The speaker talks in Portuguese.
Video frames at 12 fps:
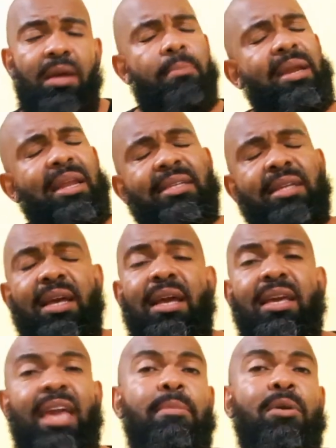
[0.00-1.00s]
Beleza?
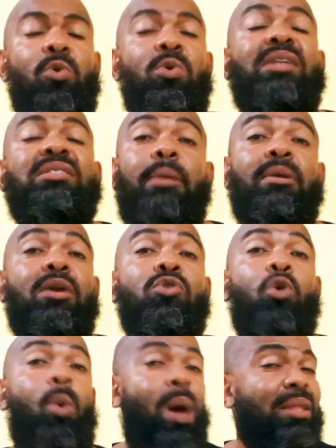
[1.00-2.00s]
Quem me conhece sabe que eu
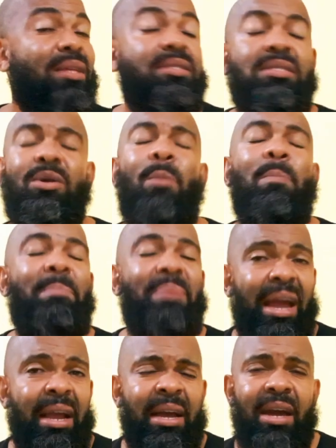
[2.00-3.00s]
dou uma atenção
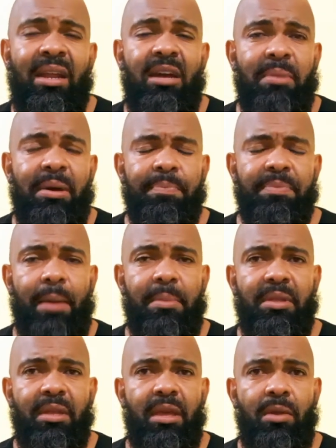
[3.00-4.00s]
pra caramba, tá me
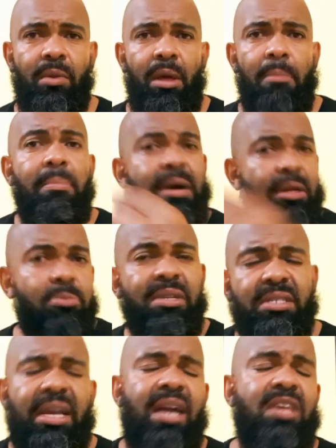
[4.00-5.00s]
entendendo? Mando
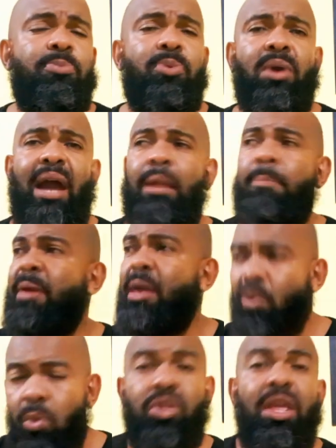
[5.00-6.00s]
mensagem pro cara,
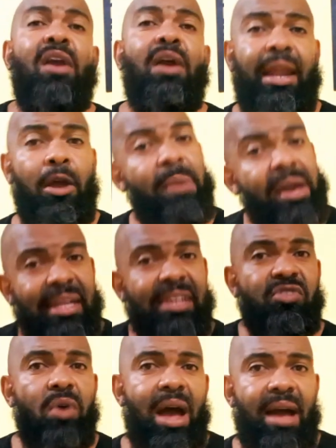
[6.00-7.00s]
pergunta aí, cara, como é que tá
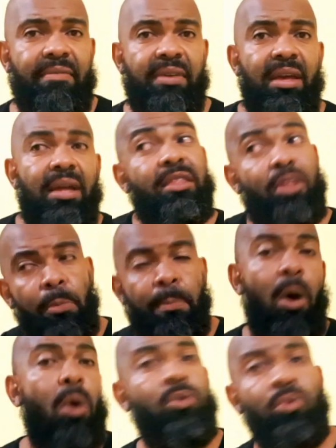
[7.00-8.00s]
sua ave? Deu
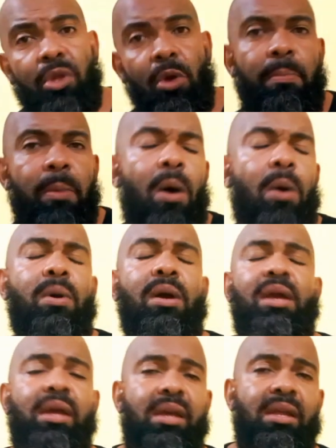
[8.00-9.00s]
bom, não deu bom
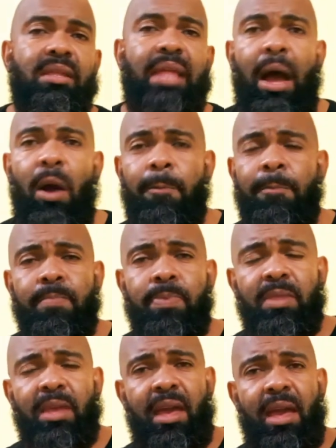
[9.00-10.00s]
e tal.
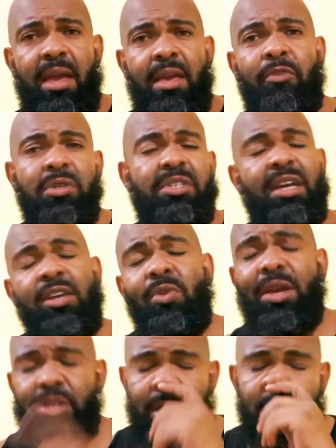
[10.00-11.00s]
É, e você que
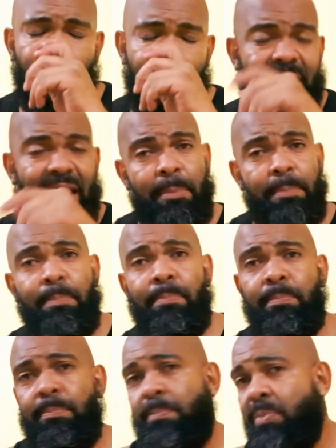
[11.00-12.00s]
não é inscrito, que tá
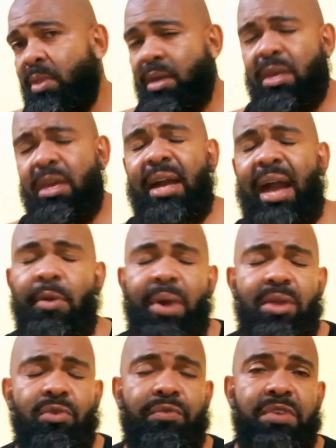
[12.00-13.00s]
que caiu
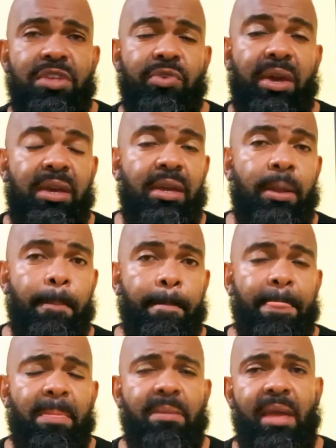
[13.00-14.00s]
aí no vídeo aí,
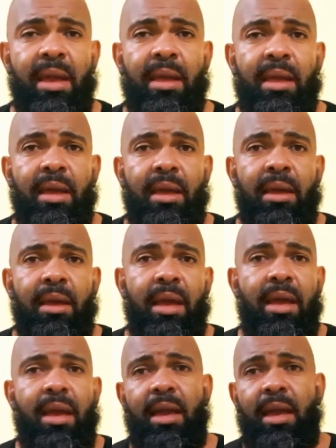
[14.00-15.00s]
né?
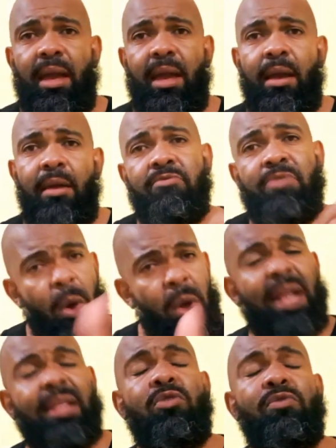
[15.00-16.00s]
É, dá uma
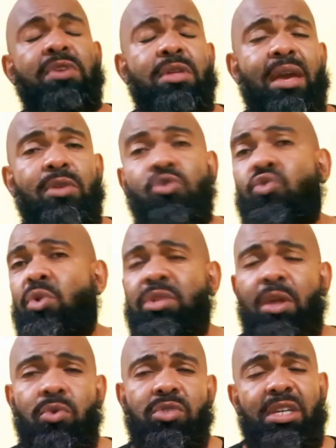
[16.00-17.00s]
olhada no vídeo aí, nos
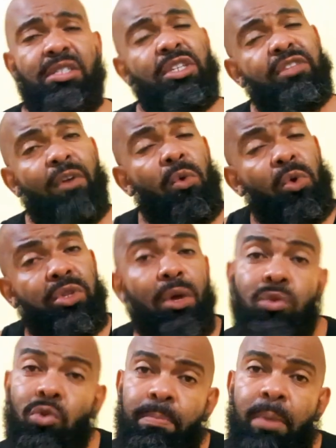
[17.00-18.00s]
conteúdos aí. Se tiver um
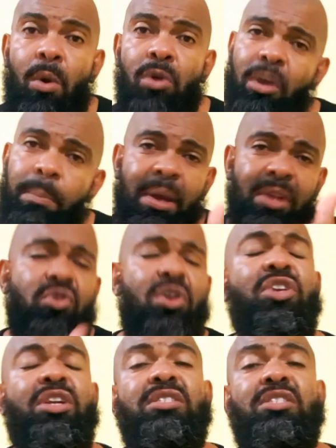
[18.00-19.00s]
conteúdo bom, eu só peço sua
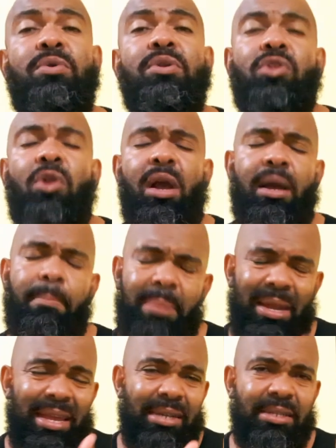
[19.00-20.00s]
inscrição em troca,
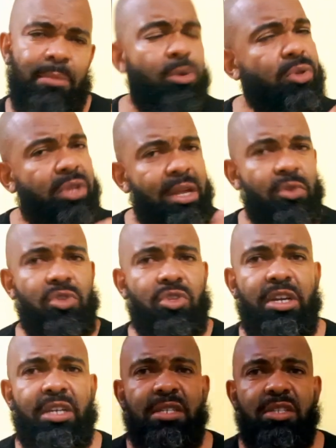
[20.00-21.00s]
beleza? Montando os
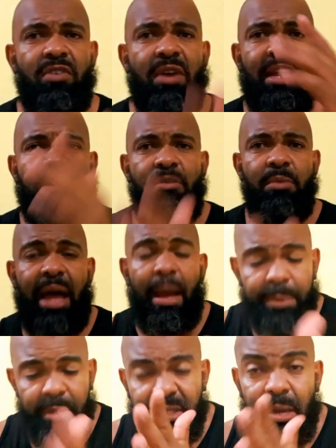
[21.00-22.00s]
trinques. Então, galera, vamos lá
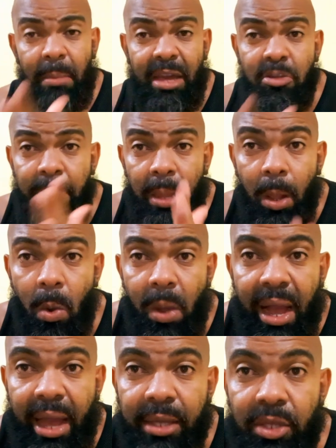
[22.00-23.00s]
rapidinho sem mais
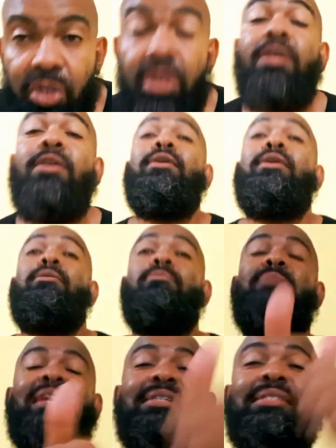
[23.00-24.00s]
bilongais,
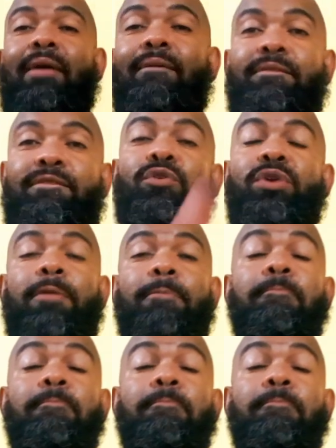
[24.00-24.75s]
Beleza? Foi.